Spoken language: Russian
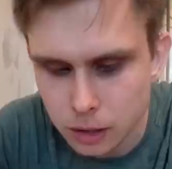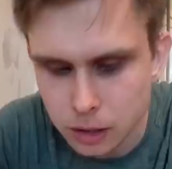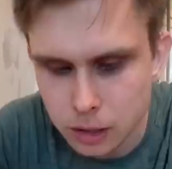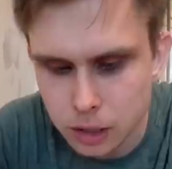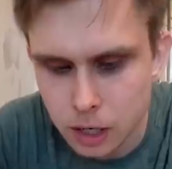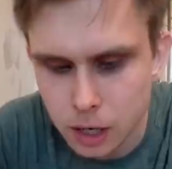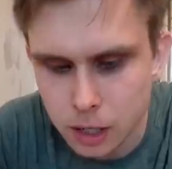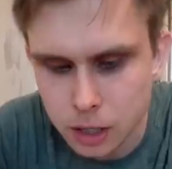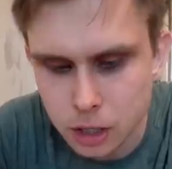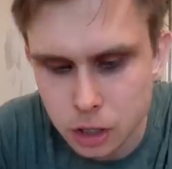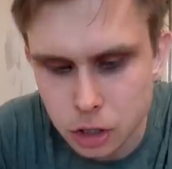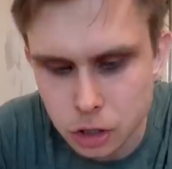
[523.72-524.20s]
Это,
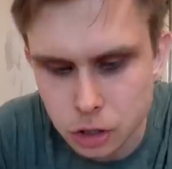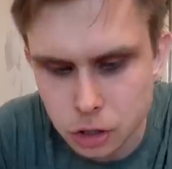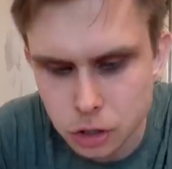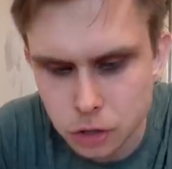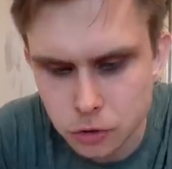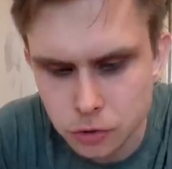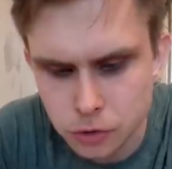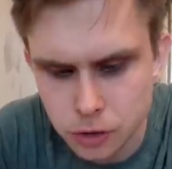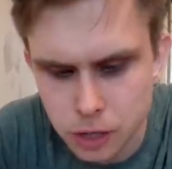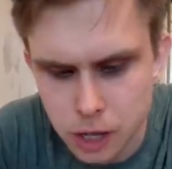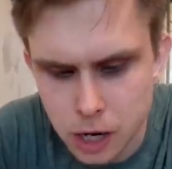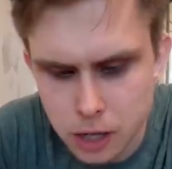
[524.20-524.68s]
конечно,
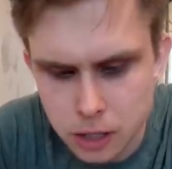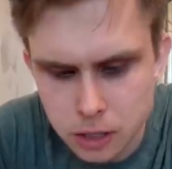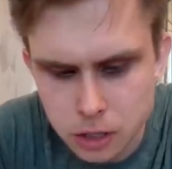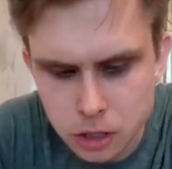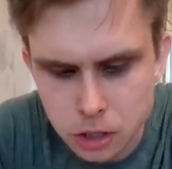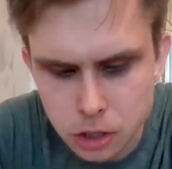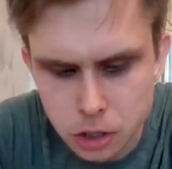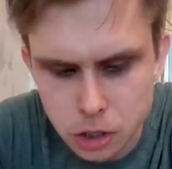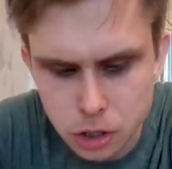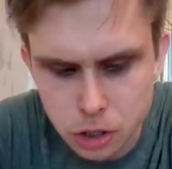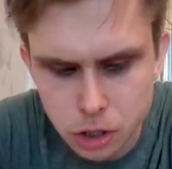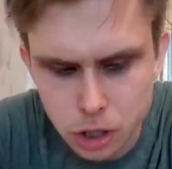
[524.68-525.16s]
нифига не
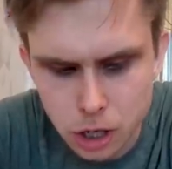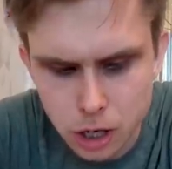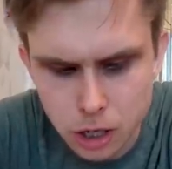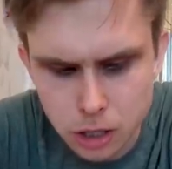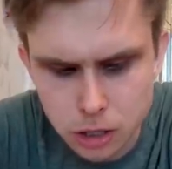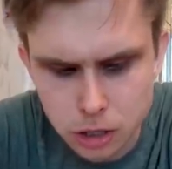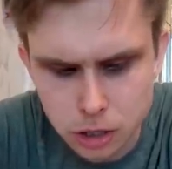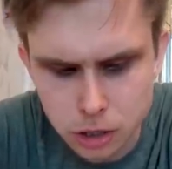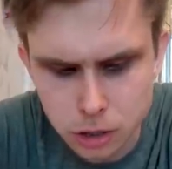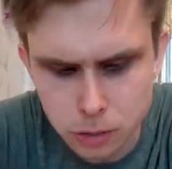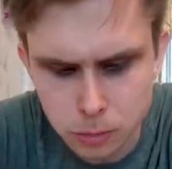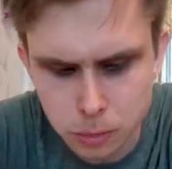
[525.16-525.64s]

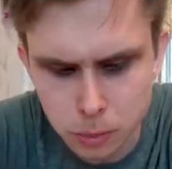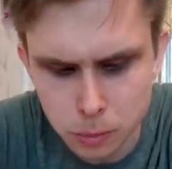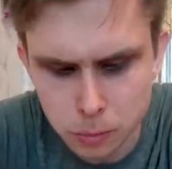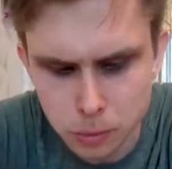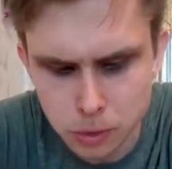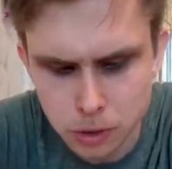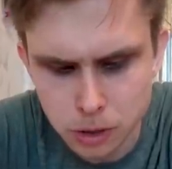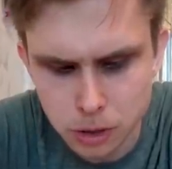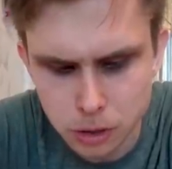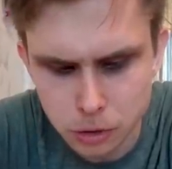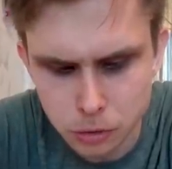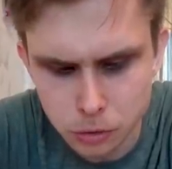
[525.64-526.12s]
сочетается, типа
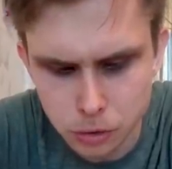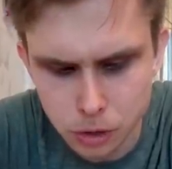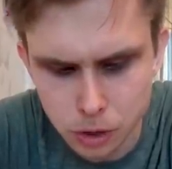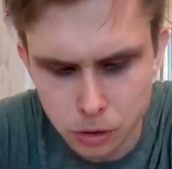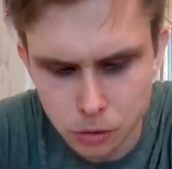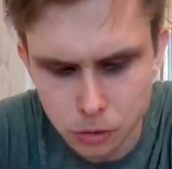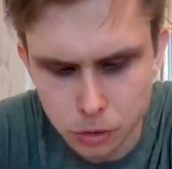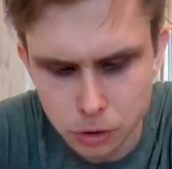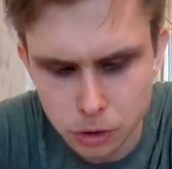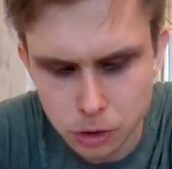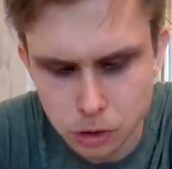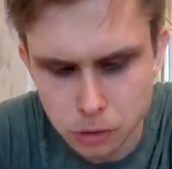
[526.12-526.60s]
быстрые
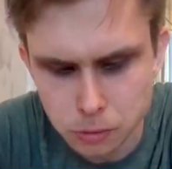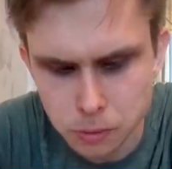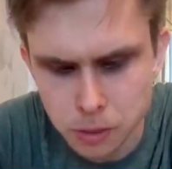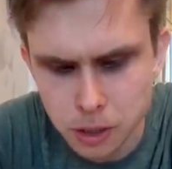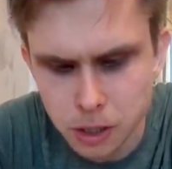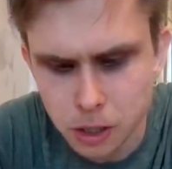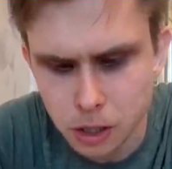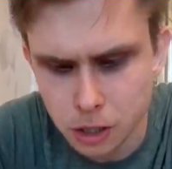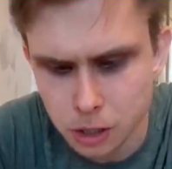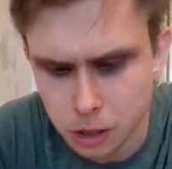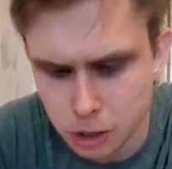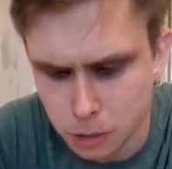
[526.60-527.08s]
углеводы с
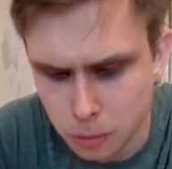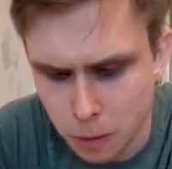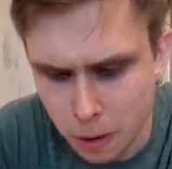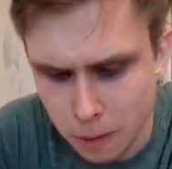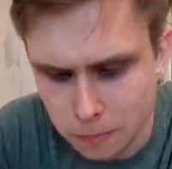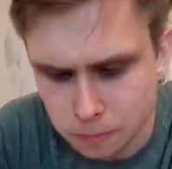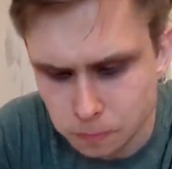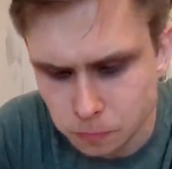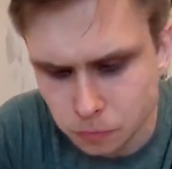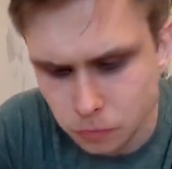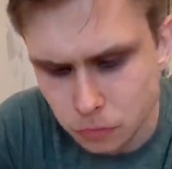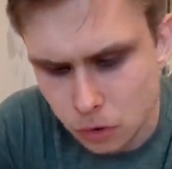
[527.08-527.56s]

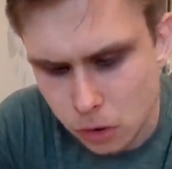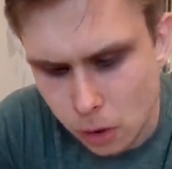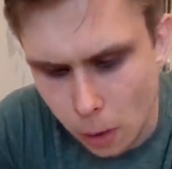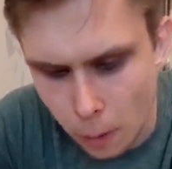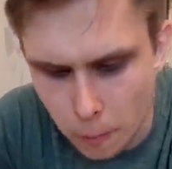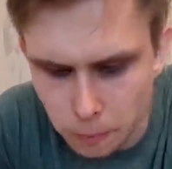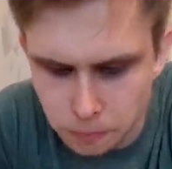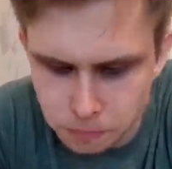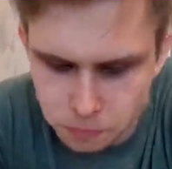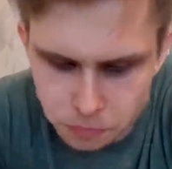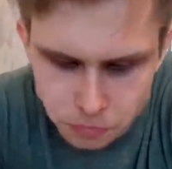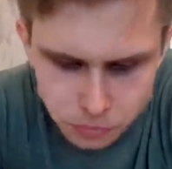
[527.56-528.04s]
медленными.
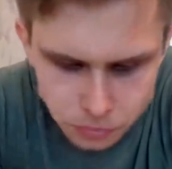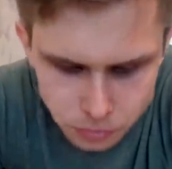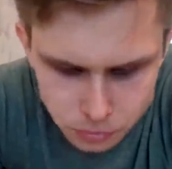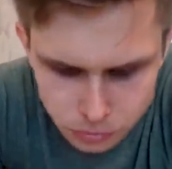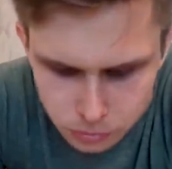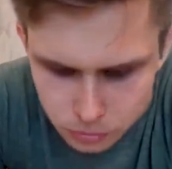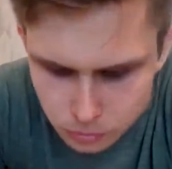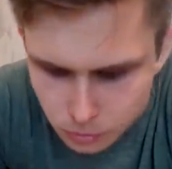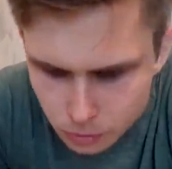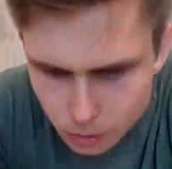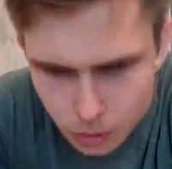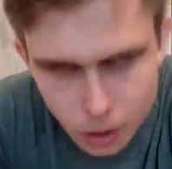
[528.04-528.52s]

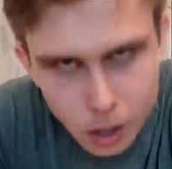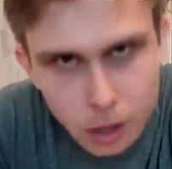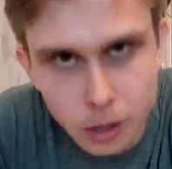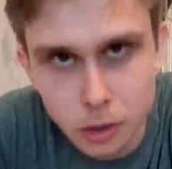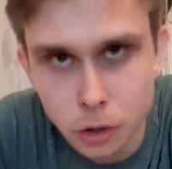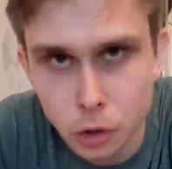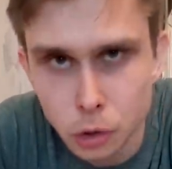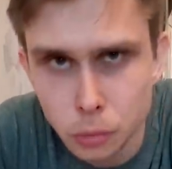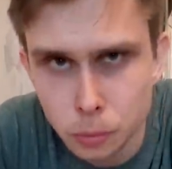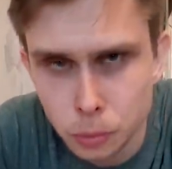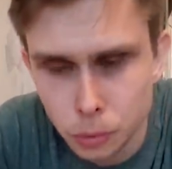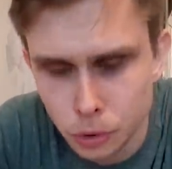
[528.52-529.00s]

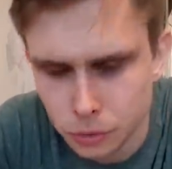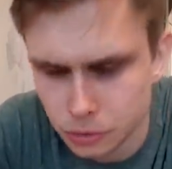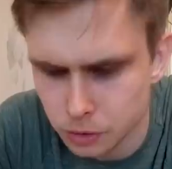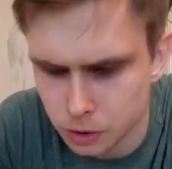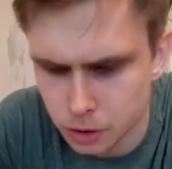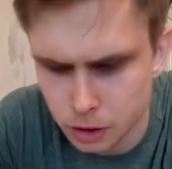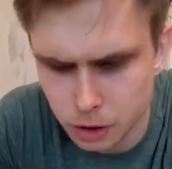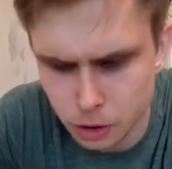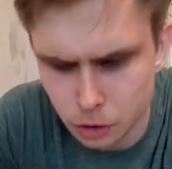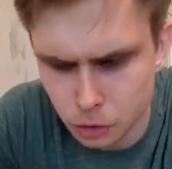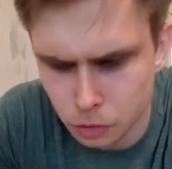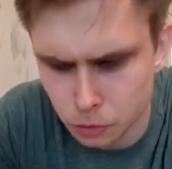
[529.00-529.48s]
Ну,
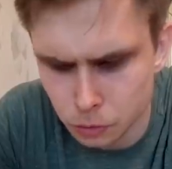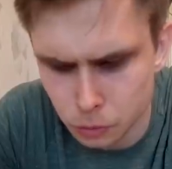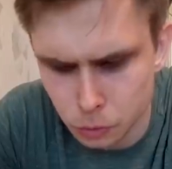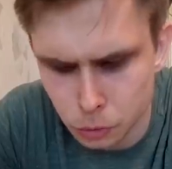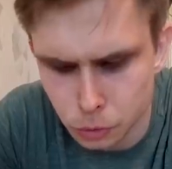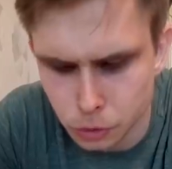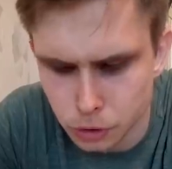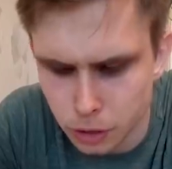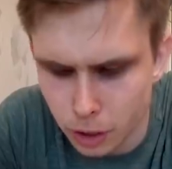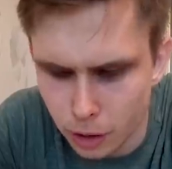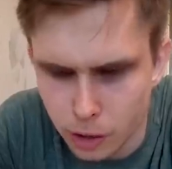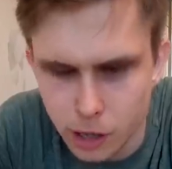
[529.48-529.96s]
пофиг, зато
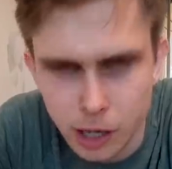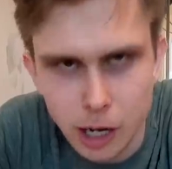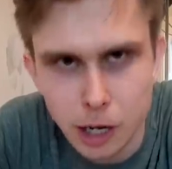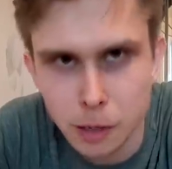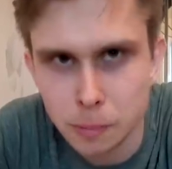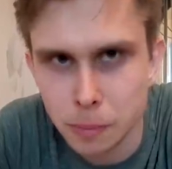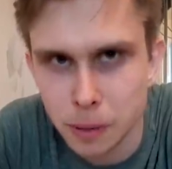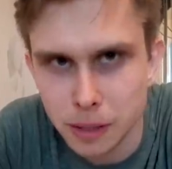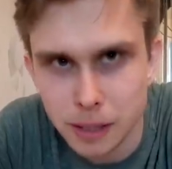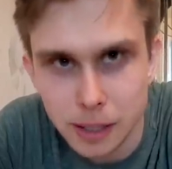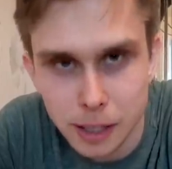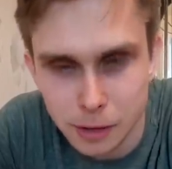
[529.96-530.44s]
вкусно,
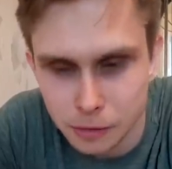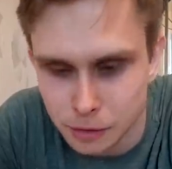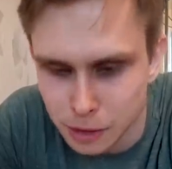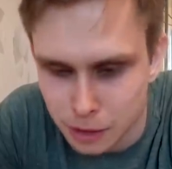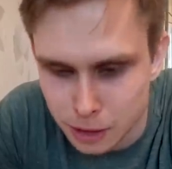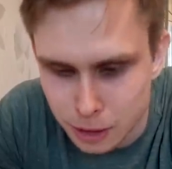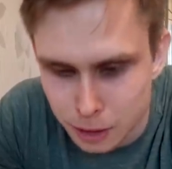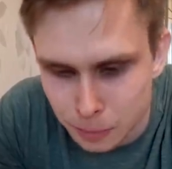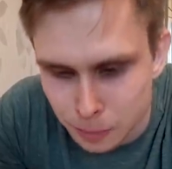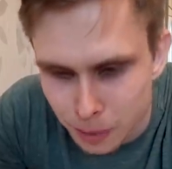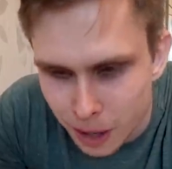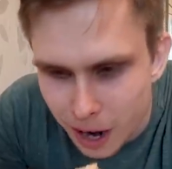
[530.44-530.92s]
как
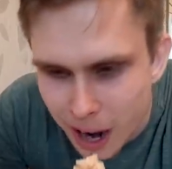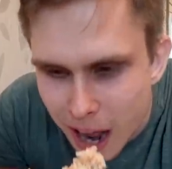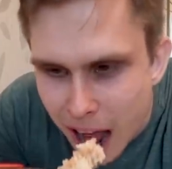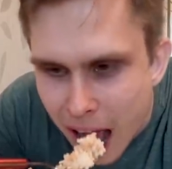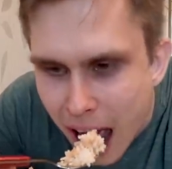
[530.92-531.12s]
подливка, типа.